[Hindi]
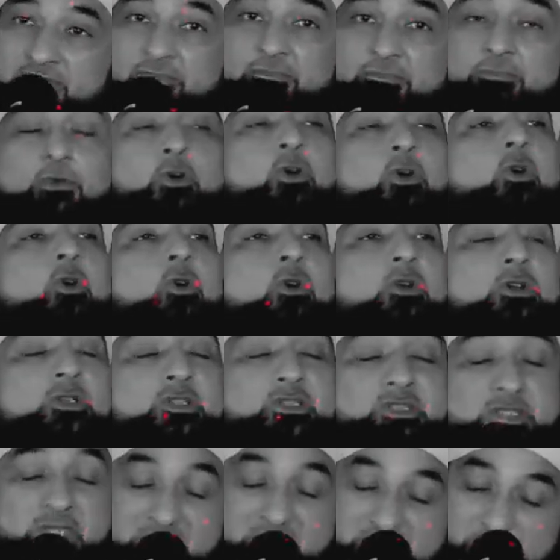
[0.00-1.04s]
जब वो
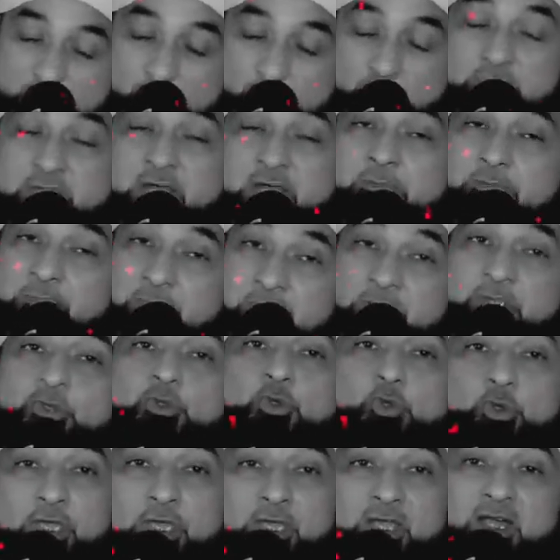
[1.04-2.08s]
सारे गुनाह
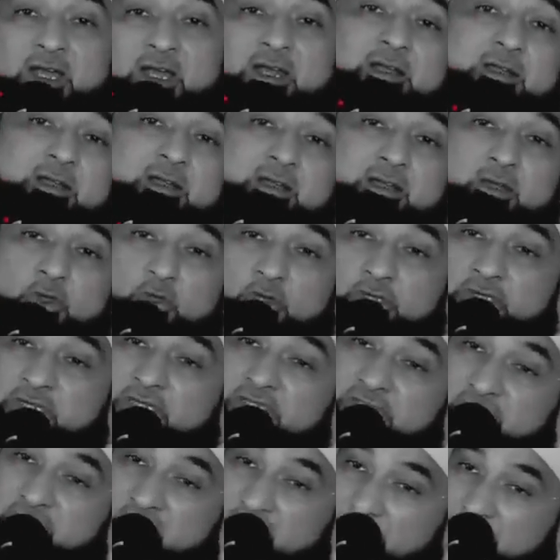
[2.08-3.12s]
पढ़ चुकेगा
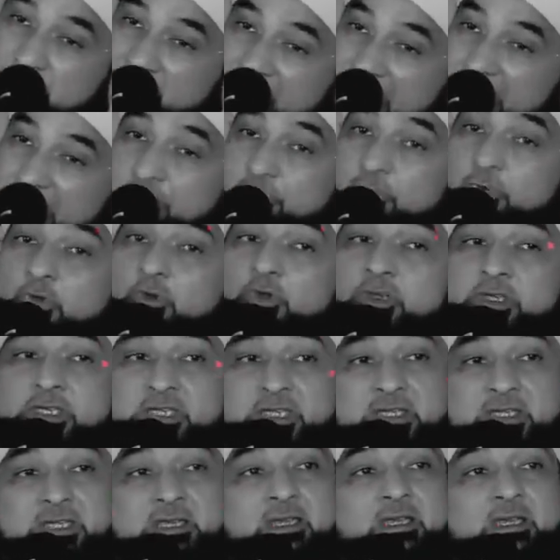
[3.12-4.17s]
और किताब ख़त्म
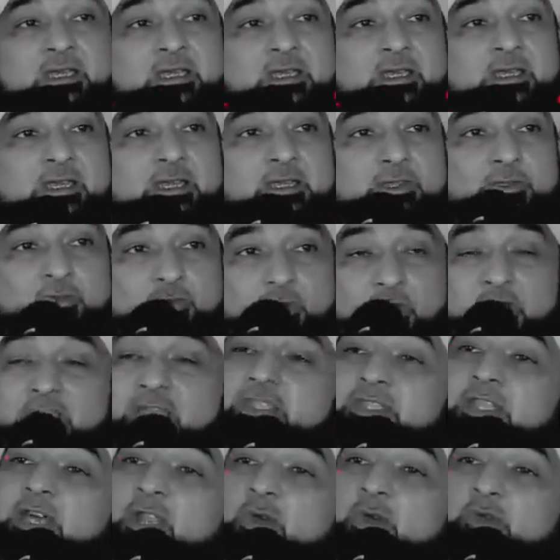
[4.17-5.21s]
होगी तो
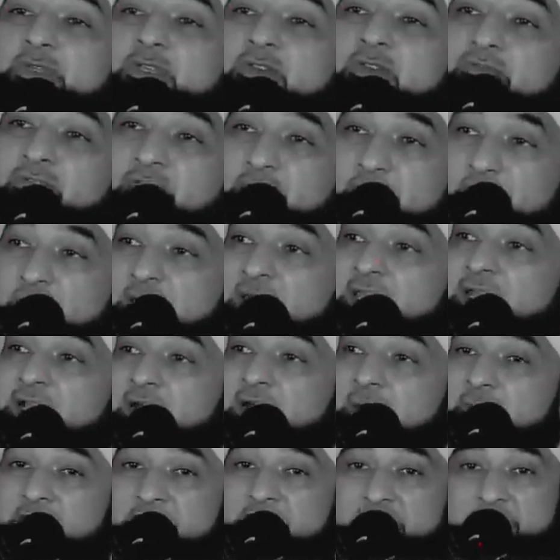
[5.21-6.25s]
अल्लाह ताला उसे
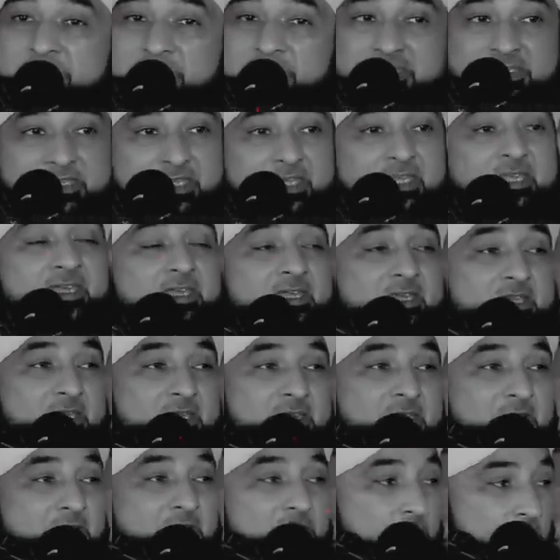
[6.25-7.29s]
फरमाएगा मेरे बंदे
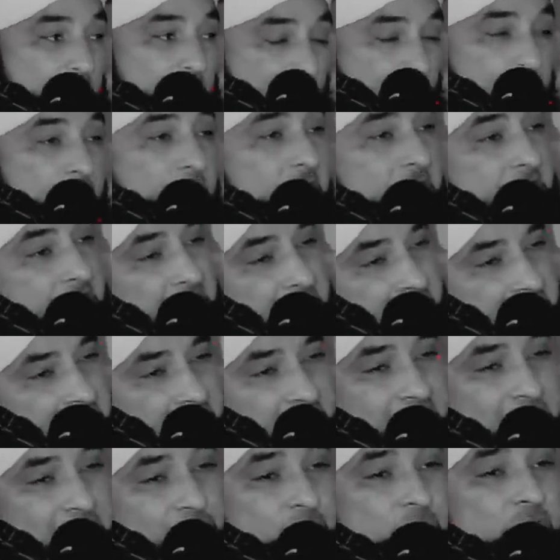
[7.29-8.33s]
तूने ये
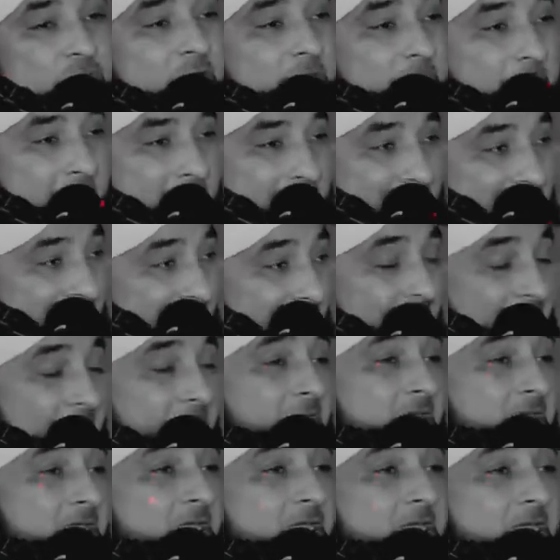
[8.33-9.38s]
जितने गुनाह पड़े
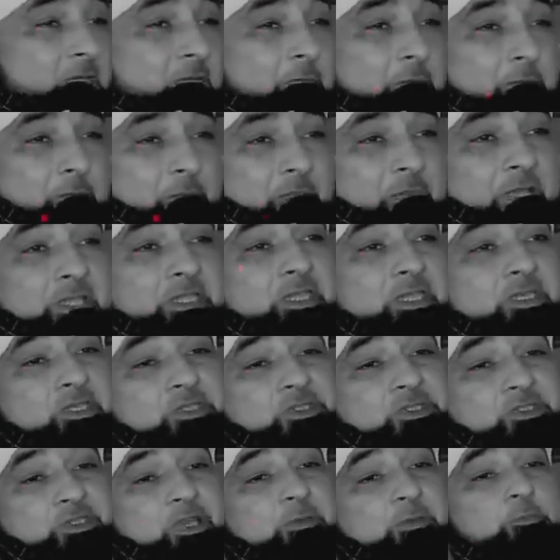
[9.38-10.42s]
हैं मैंने
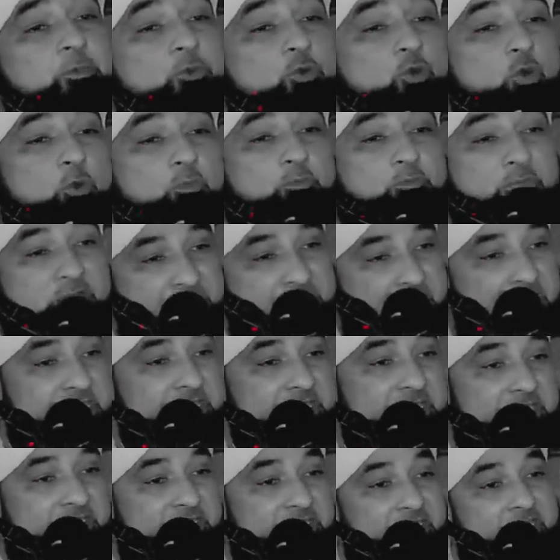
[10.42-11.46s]
सब को
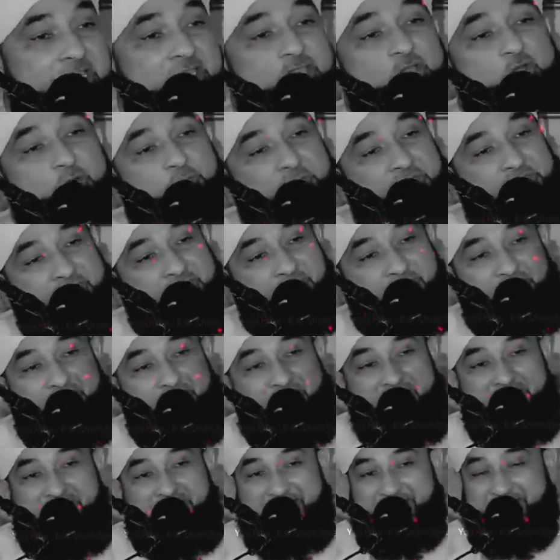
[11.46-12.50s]
बदल के नेकियों में
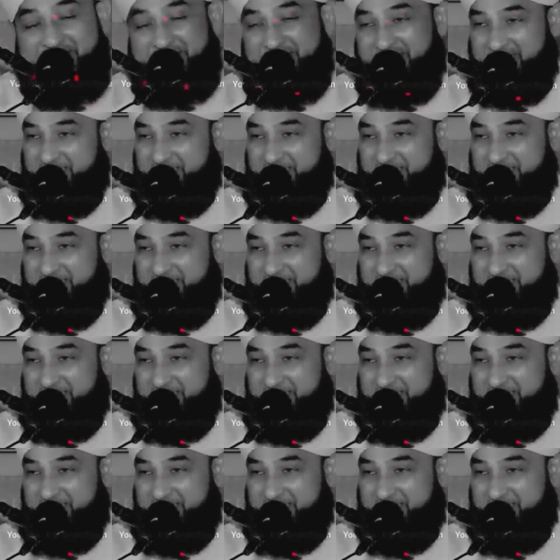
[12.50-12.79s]
तब्दील कर